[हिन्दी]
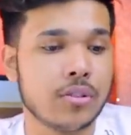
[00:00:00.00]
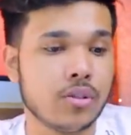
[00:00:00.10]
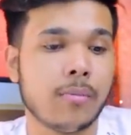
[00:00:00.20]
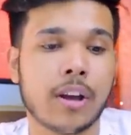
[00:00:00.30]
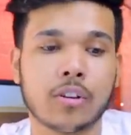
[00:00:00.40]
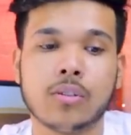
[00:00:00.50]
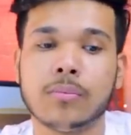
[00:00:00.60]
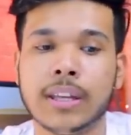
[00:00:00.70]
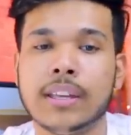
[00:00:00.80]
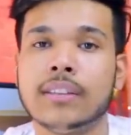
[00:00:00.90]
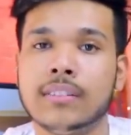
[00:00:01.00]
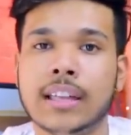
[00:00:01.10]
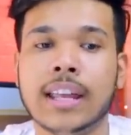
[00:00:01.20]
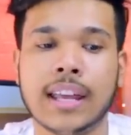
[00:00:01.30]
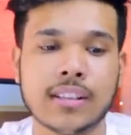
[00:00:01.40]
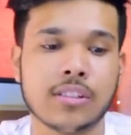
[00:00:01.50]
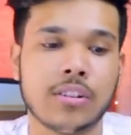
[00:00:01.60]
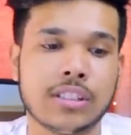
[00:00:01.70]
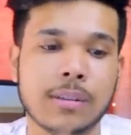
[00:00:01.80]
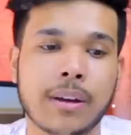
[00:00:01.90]
जो हमारे को भाई दे रहे हैं चलो
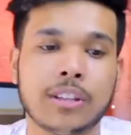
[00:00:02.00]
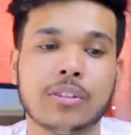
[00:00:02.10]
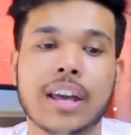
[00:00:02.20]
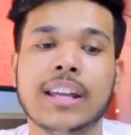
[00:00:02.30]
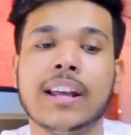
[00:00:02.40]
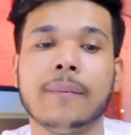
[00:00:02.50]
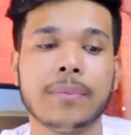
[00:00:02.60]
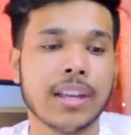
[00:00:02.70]
अच्छी बात तो है ही ना